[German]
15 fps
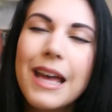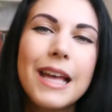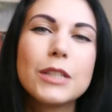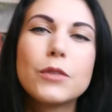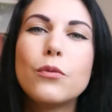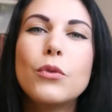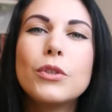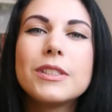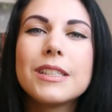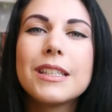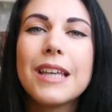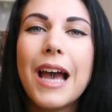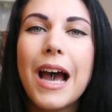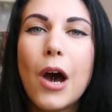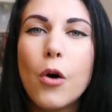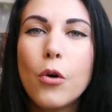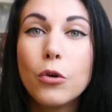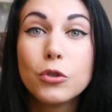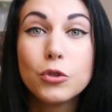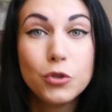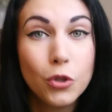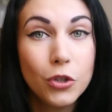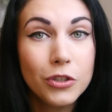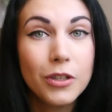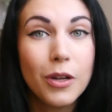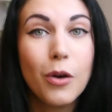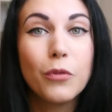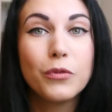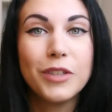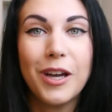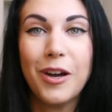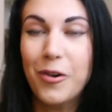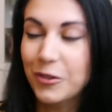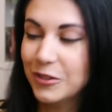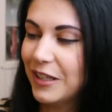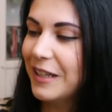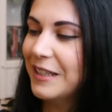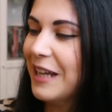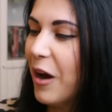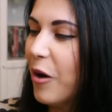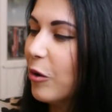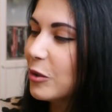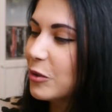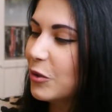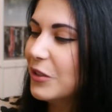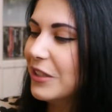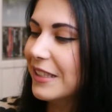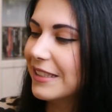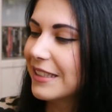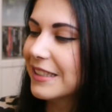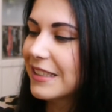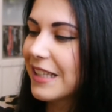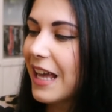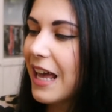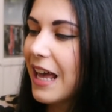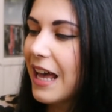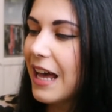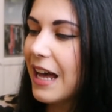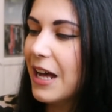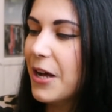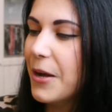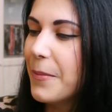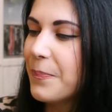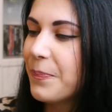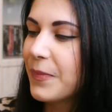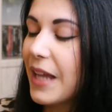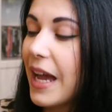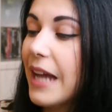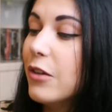Es fühlt sich hauchdünn auf der Haut an, hauchdünn ist es. Ähm,